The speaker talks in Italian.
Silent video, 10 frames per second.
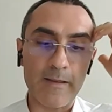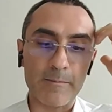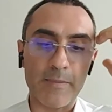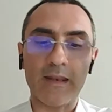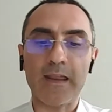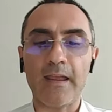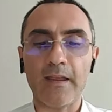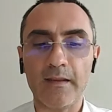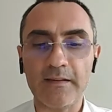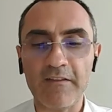per,
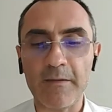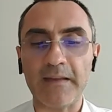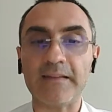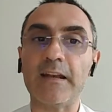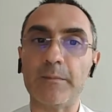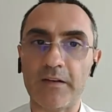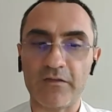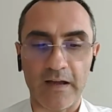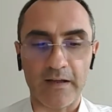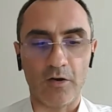e deve mettere per farlo.